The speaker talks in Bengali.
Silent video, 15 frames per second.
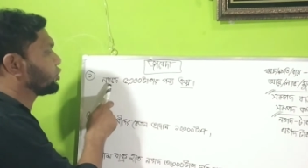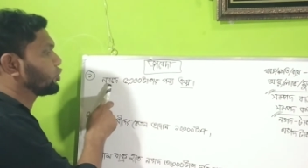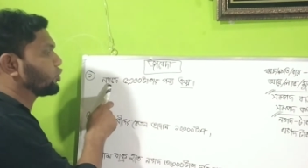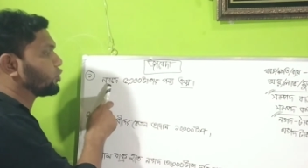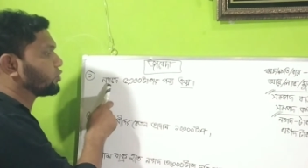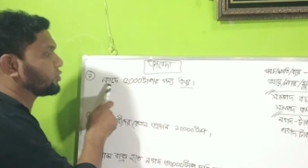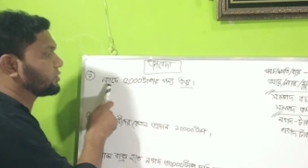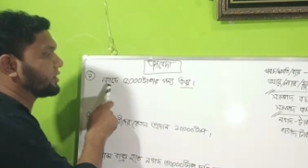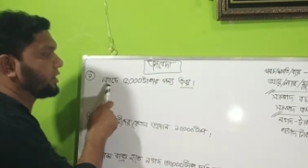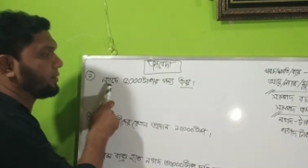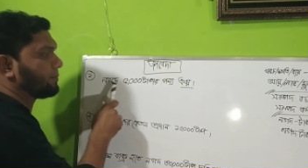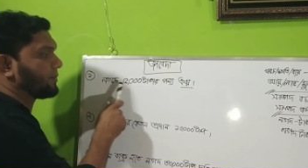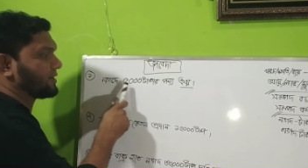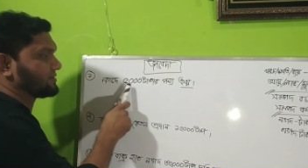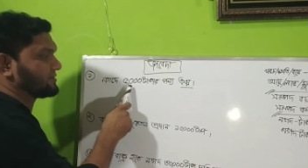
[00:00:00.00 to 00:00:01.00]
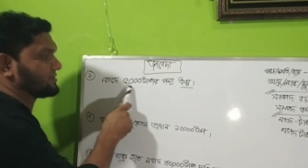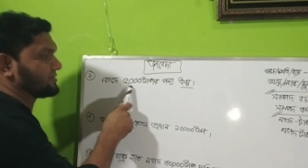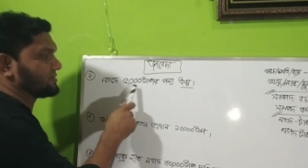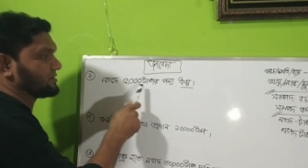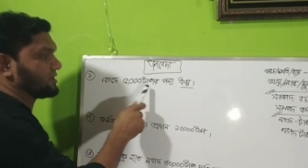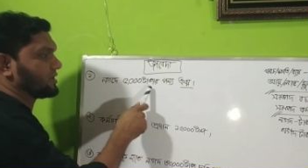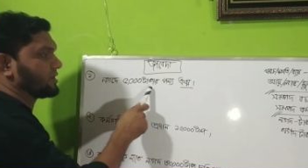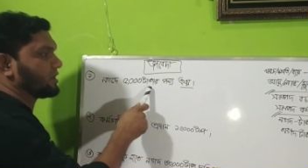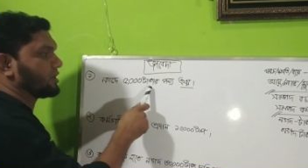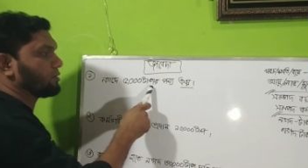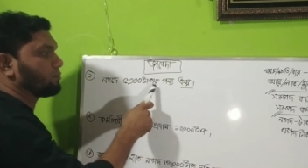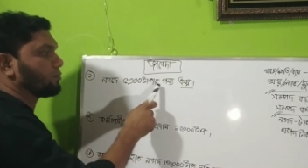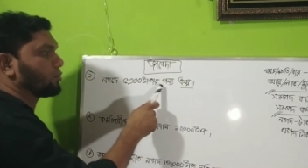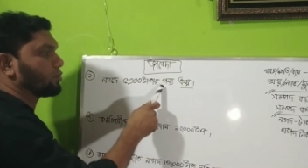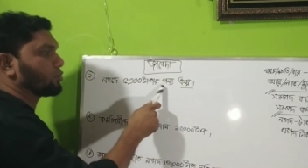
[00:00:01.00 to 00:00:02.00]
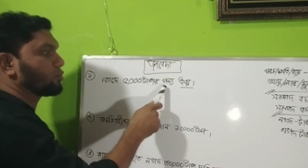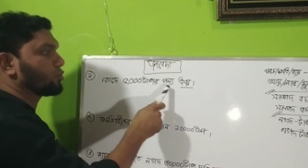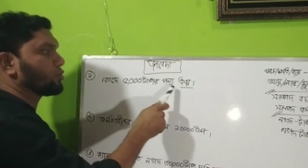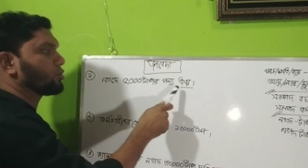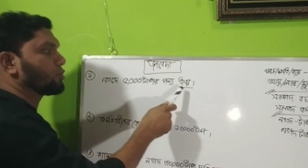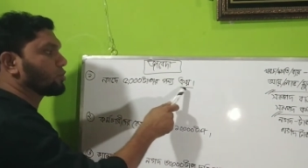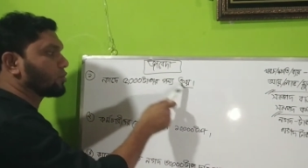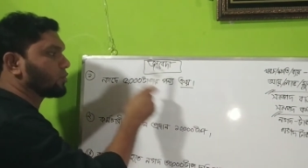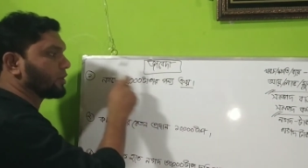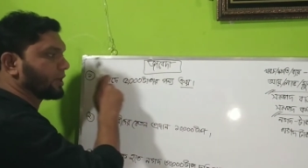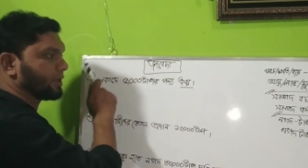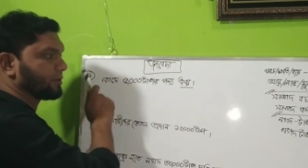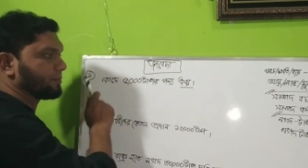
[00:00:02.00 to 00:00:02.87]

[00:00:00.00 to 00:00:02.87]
নগদে পাঁচ হাজার টাকার পণ্য ক্রয়